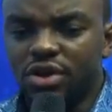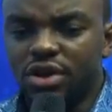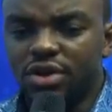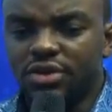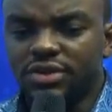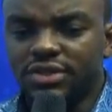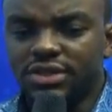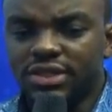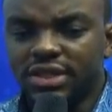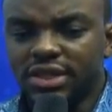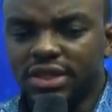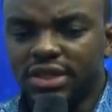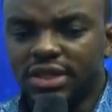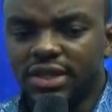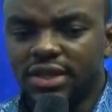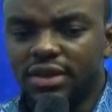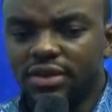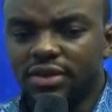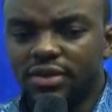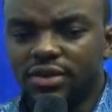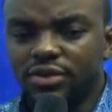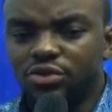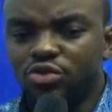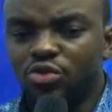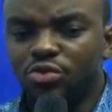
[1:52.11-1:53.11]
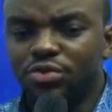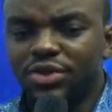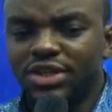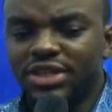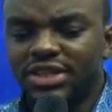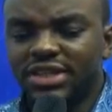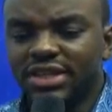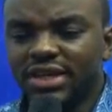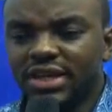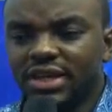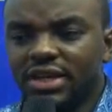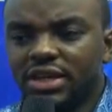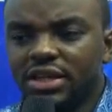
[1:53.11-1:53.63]
en train euh,
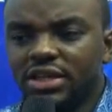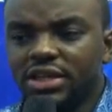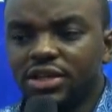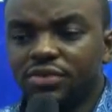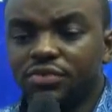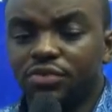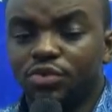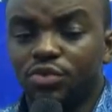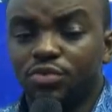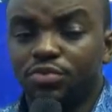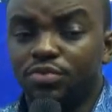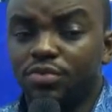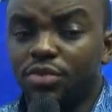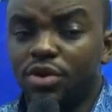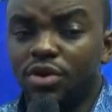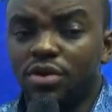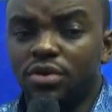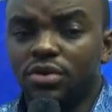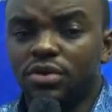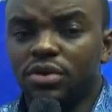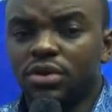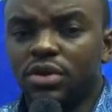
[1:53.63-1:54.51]
d'oblitérer les développements